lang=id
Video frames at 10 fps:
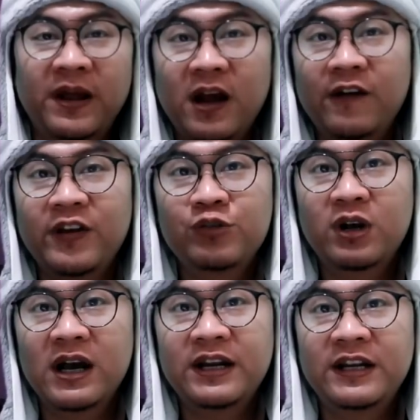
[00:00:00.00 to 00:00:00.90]
Pera FA
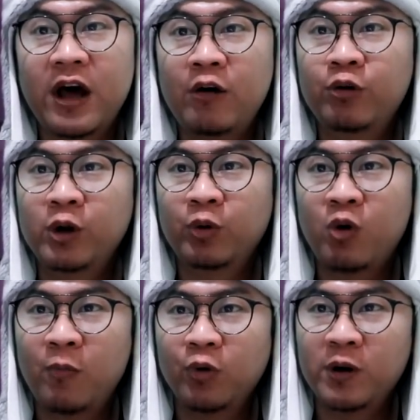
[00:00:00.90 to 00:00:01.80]
juga di tahun
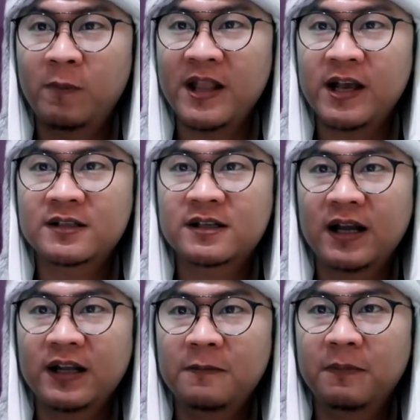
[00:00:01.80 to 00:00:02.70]
2020 ini banyak
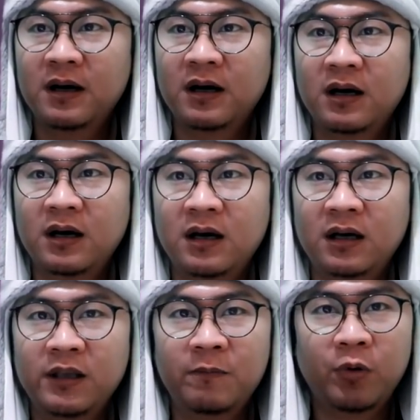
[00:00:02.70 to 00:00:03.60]
sekali
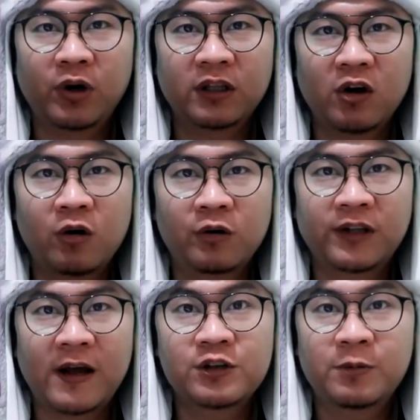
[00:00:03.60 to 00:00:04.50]
mengimpor atau
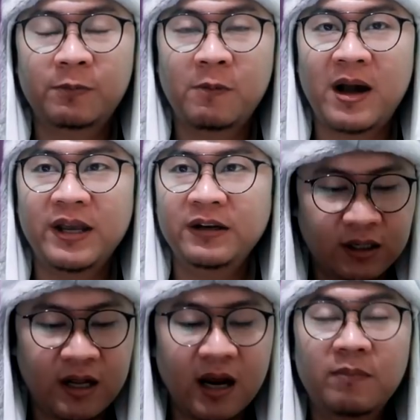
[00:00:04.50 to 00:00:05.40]
transfer pemain
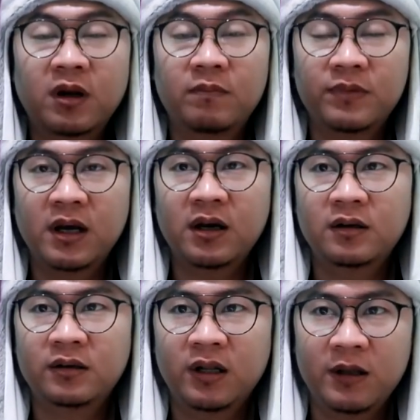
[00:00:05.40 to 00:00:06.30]
ke dalam klubnya.
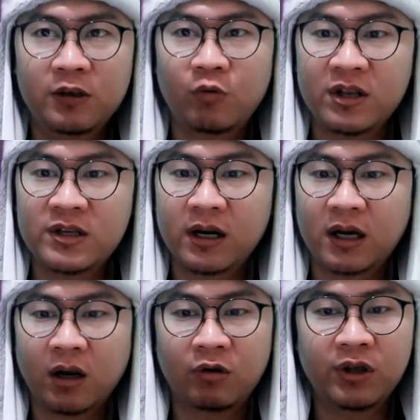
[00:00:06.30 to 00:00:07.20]
Jadi wajar
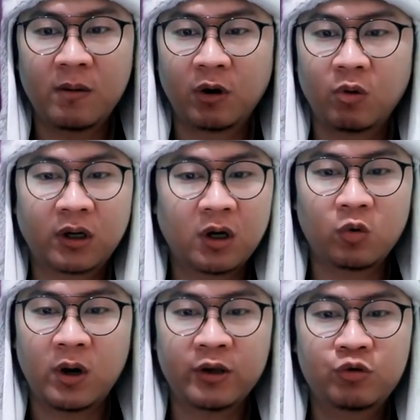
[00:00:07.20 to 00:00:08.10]
lah kalau dia mengeluarkan
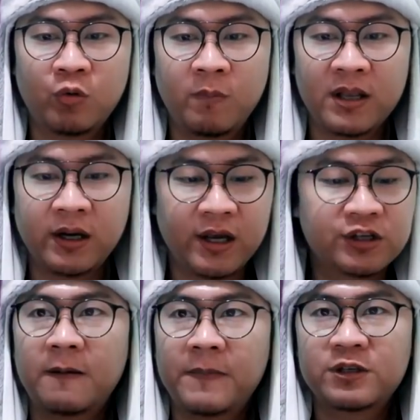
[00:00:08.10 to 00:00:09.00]
uang yang cukup banyak ya,
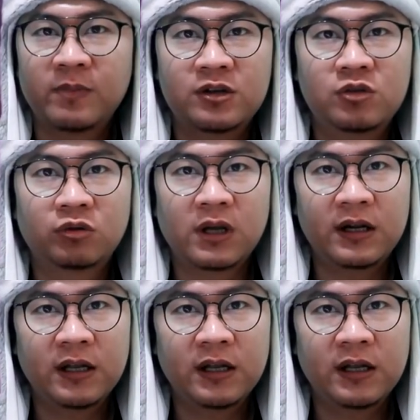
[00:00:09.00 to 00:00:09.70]
sampai 11 juta